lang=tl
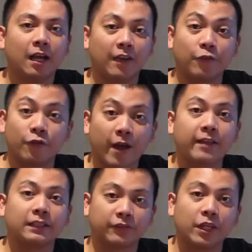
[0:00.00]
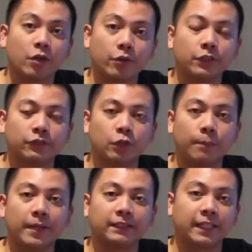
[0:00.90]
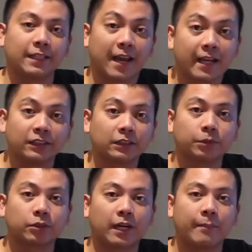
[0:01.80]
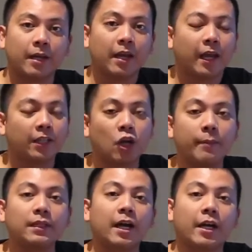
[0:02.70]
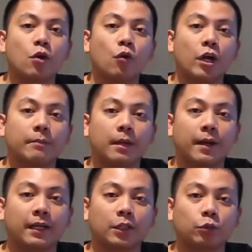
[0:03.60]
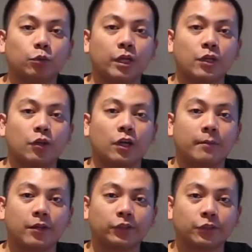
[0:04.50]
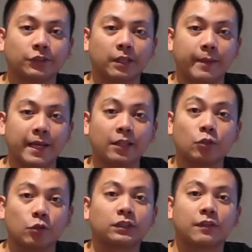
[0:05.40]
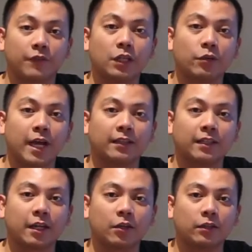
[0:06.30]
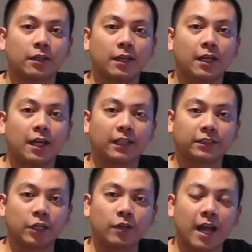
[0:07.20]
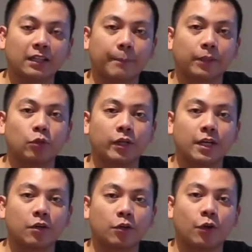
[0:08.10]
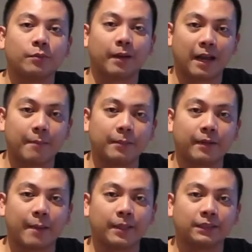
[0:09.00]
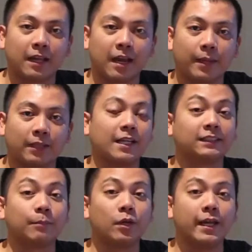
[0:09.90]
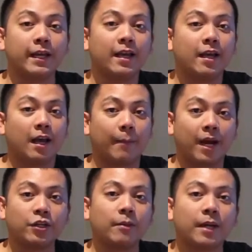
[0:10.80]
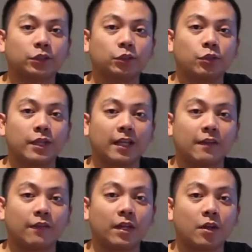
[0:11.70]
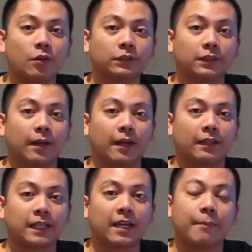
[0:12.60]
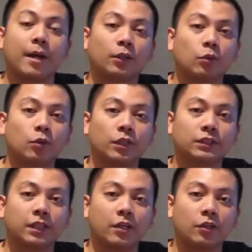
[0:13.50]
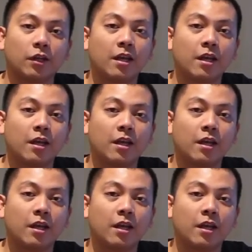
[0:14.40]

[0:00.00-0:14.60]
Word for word: If you find this video useful, please hit like and subscribe and comment lang kayo kung anumang mga natutunan nyo, anumang gusto nyo sabihin tungkol sa video natin ngayon. Uh, sa inyong lahat na patuloy na nanonood, maraming maraming salamat. Hanggang sa muli, abangan nyo yung mga susunod nating videos na sana ay makatulong din sa inyo.